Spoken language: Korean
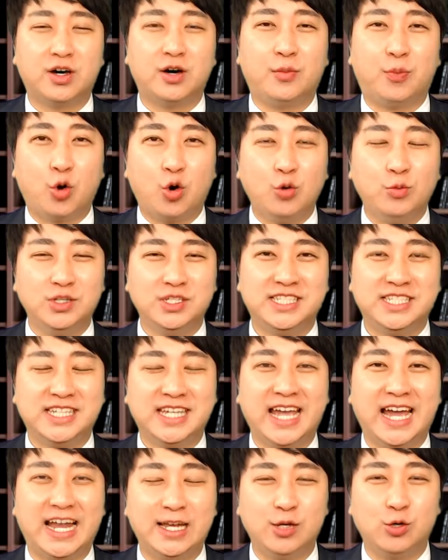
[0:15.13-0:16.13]
보험을 쉽게
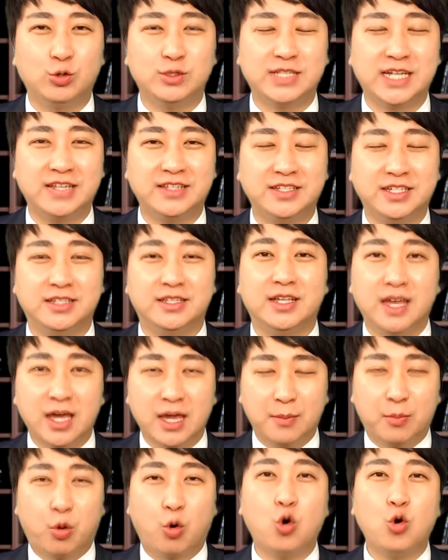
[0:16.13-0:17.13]
알리고자 하는
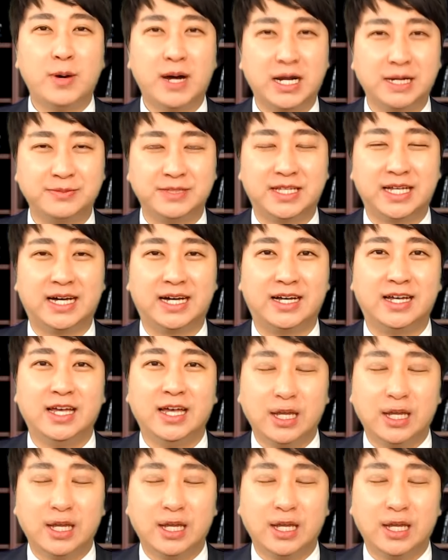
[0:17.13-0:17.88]
보험왕입니다.